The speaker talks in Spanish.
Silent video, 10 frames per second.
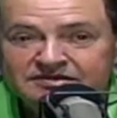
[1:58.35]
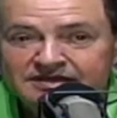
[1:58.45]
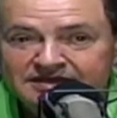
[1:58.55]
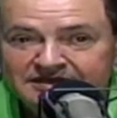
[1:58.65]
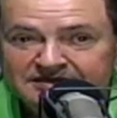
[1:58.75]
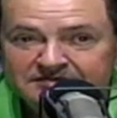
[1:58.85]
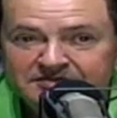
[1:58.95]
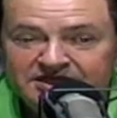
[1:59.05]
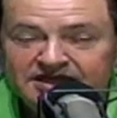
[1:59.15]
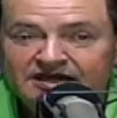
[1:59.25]
eh, eh,
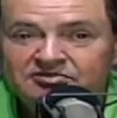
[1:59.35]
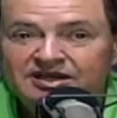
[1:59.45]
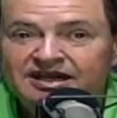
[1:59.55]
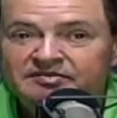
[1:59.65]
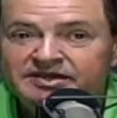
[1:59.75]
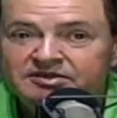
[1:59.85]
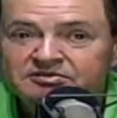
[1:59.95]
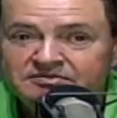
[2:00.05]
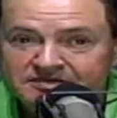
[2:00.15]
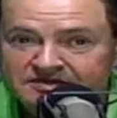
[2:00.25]
mexicano de la VEO,
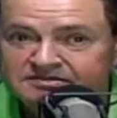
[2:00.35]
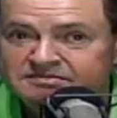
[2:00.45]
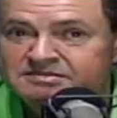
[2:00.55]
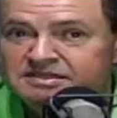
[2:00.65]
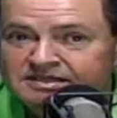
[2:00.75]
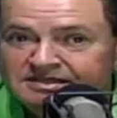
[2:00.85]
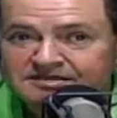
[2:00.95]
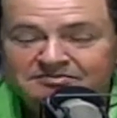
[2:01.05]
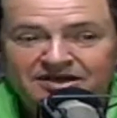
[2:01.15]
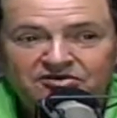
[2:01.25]

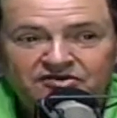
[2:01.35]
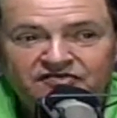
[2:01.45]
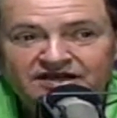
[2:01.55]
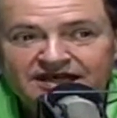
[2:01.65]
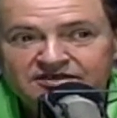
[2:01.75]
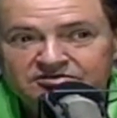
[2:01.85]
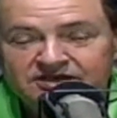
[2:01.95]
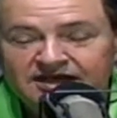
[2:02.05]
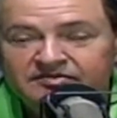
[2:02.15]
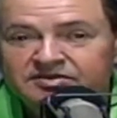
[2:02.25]
mayor fanático
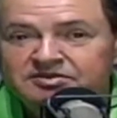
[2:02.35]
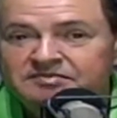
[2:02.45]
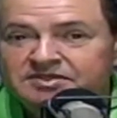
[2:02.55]
de la VEO de